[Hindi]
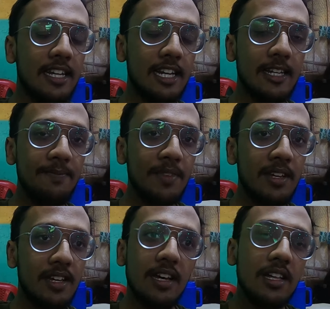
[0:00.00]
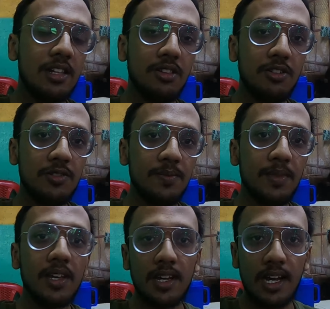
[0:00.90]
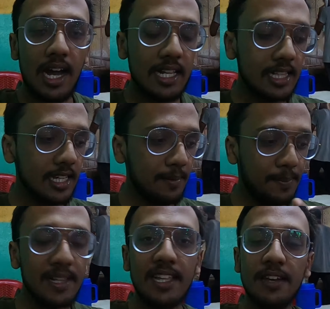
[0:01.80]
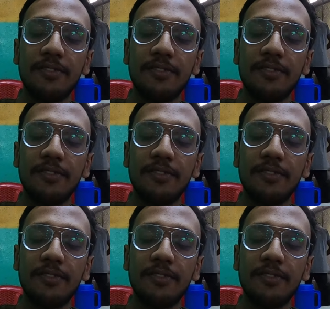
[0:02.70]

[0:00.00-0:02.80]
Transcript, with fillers: आने के लिए तो आते आप ये